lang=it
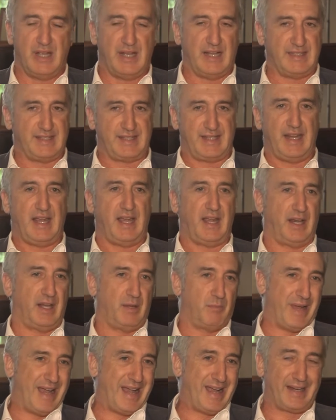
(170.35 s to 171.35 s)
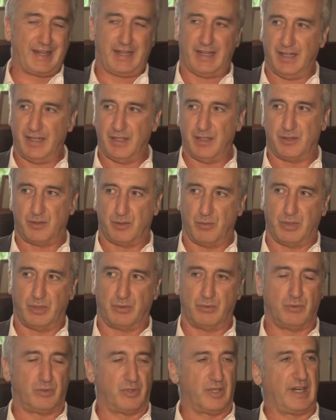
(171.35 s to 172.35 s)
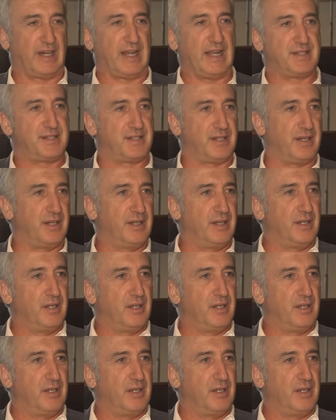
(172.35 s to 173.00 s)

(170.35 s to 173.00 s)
anziane ma anche e soprattutto i ragazzi